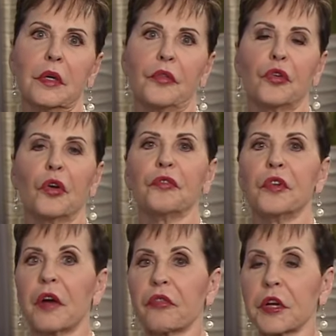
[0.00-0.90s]
Jika
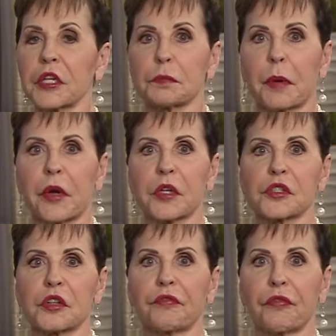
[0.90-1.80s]
saudara belum pernah
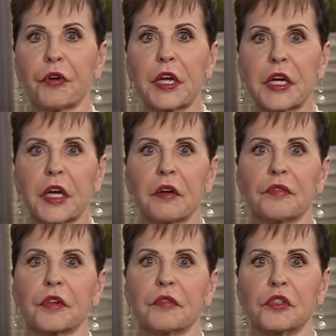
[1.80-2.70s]
mengalami hadiah
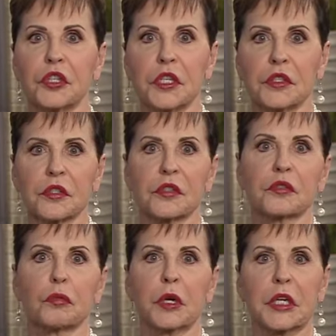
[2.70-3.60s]
cuma-cuma dari
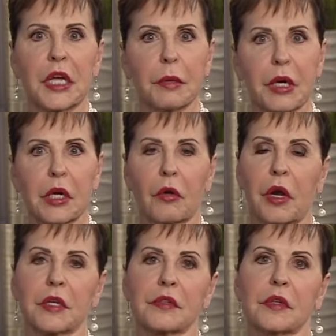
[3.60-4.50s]
pengorbanan
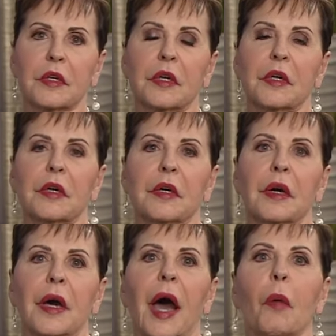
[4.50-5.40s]
Kristus,
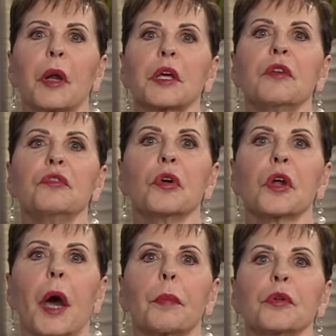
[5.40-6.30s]
saya ingin
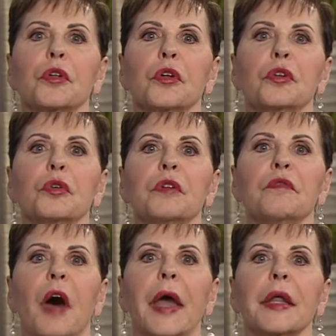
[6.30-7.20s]
memberimu
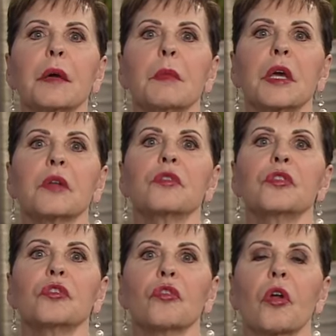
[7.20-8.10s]
kesempatan untuk
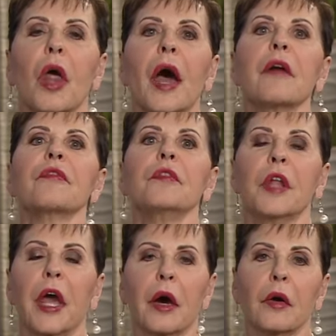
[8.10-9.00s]
mengundangnya dalam
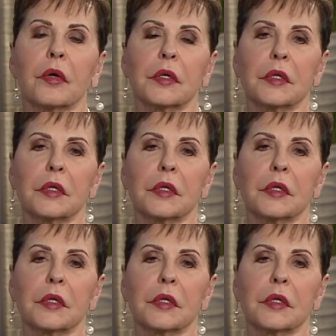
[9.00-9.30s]
hidupmu.